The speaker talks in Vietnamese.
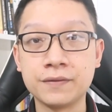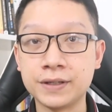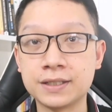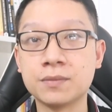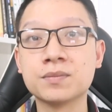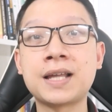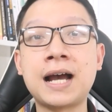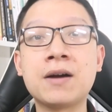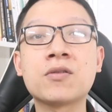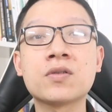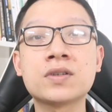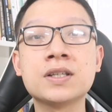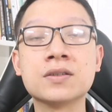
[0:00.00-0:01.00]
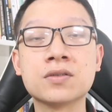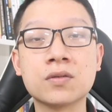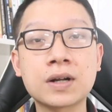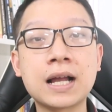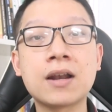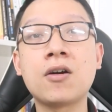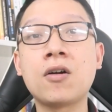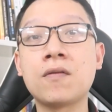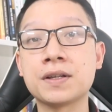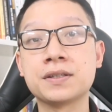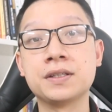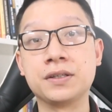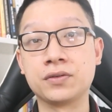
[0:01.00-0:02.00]
vì giấm táo có chỉ số calo
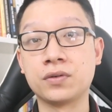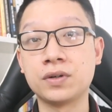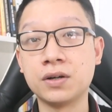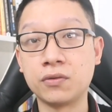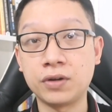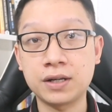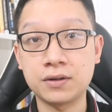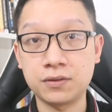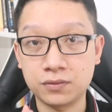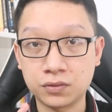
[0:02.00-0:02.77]
và chỉ số đường huyết